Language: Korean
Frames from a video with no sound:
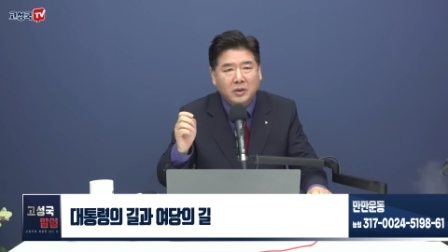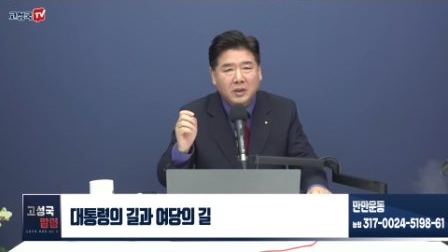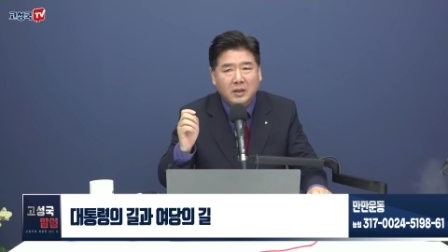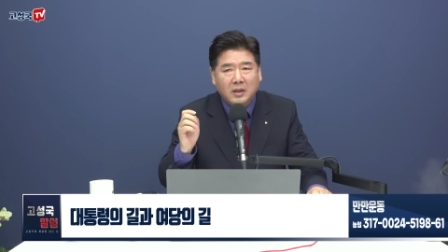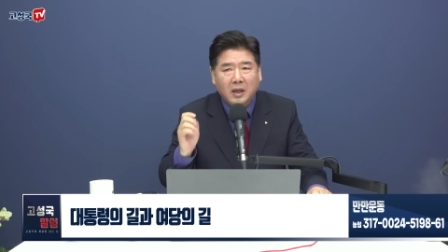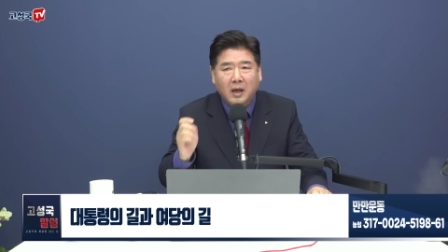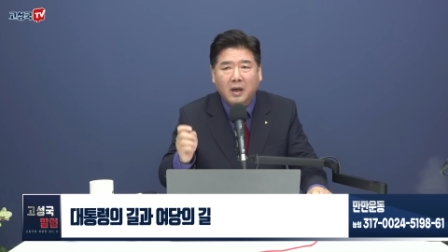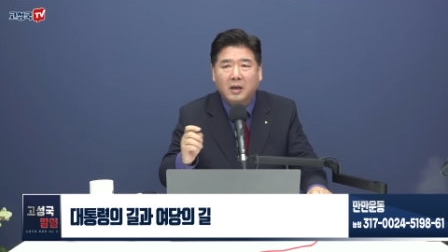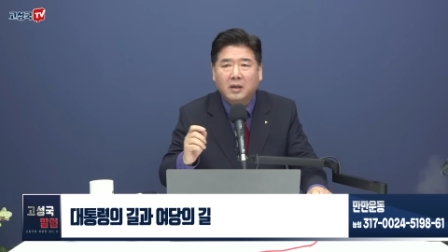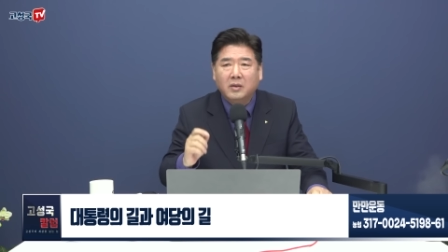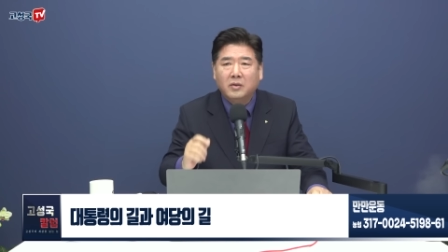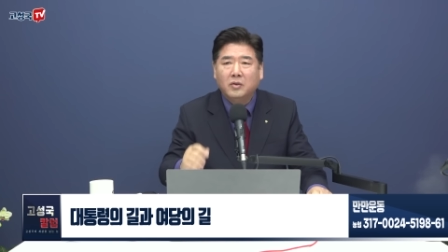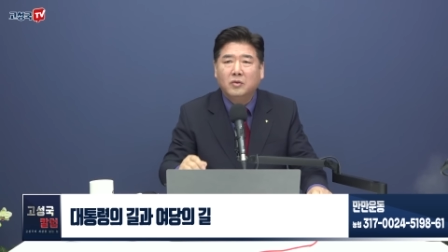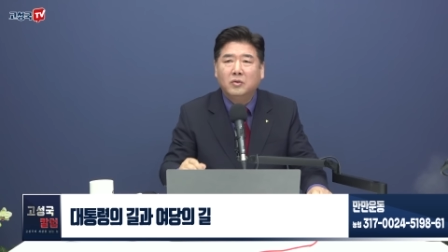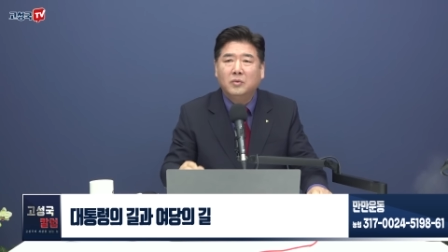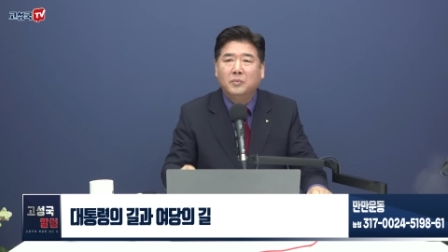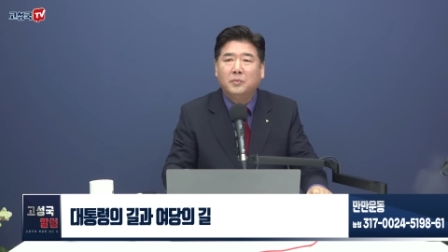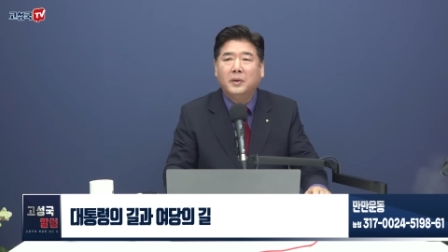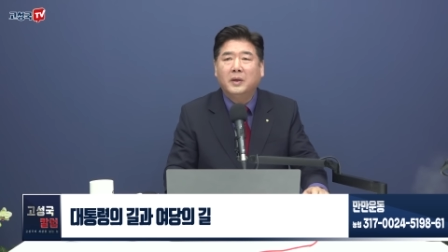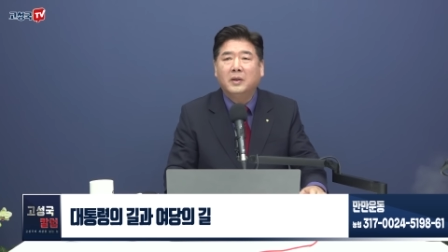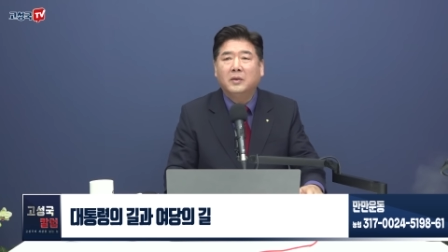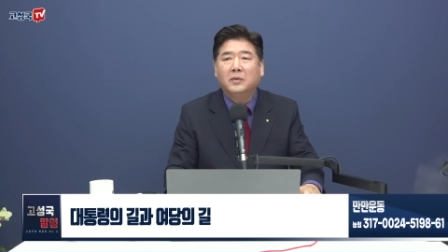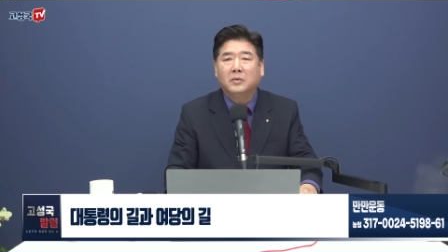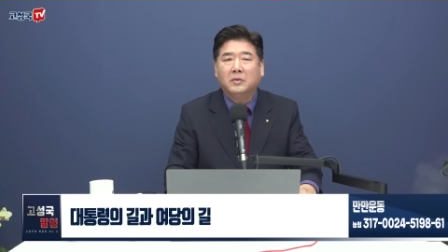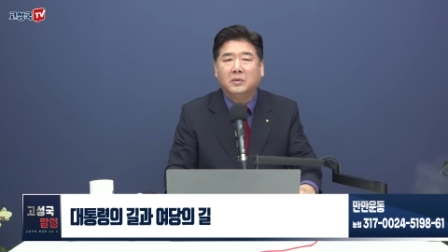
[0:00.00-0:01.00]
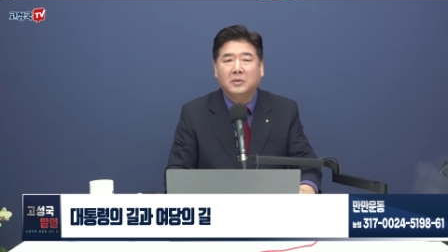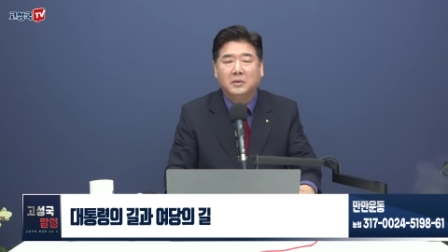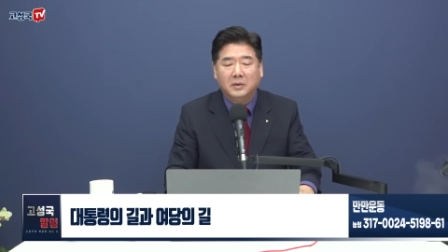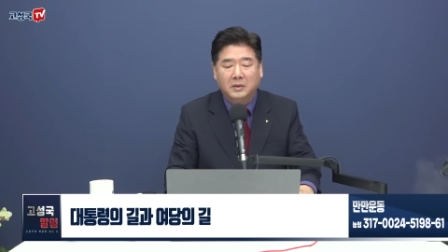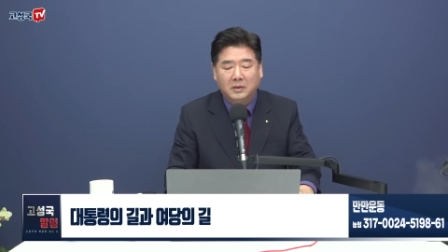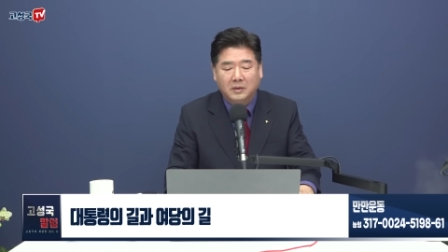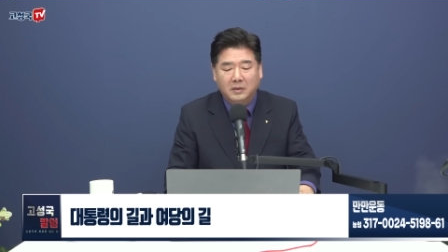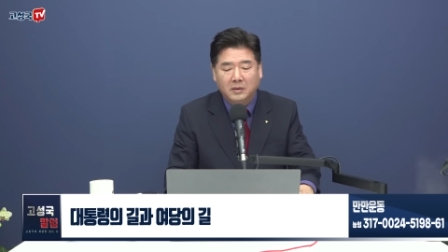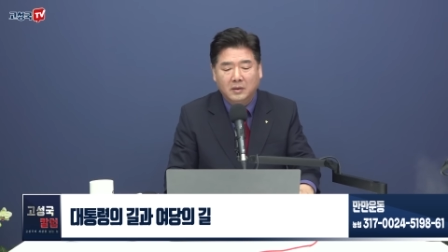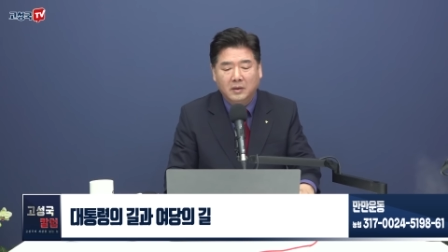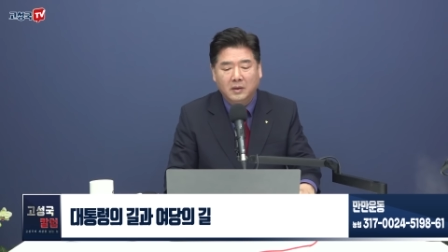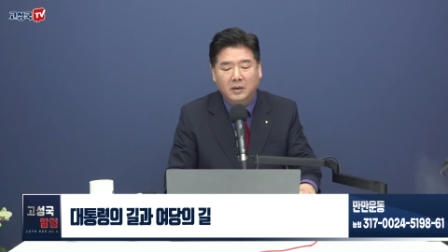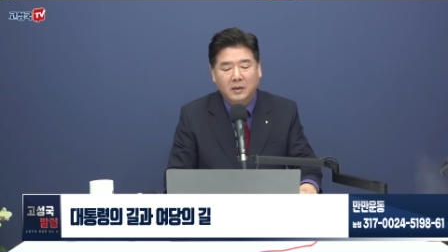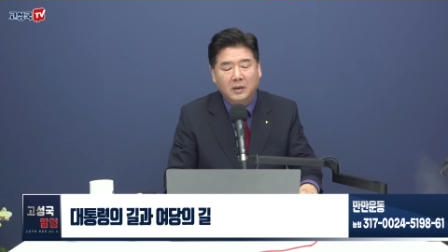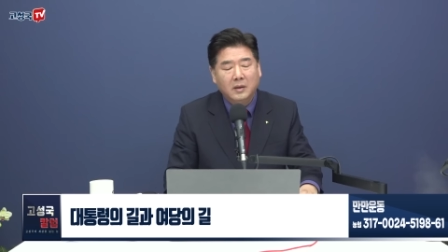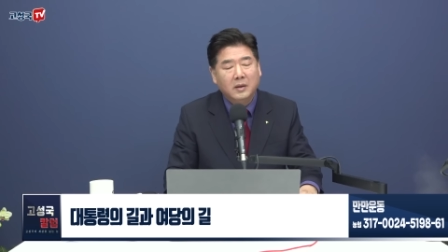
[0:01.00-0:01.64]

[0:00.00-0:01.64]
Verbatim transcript: 이상한 경우 빼놓고는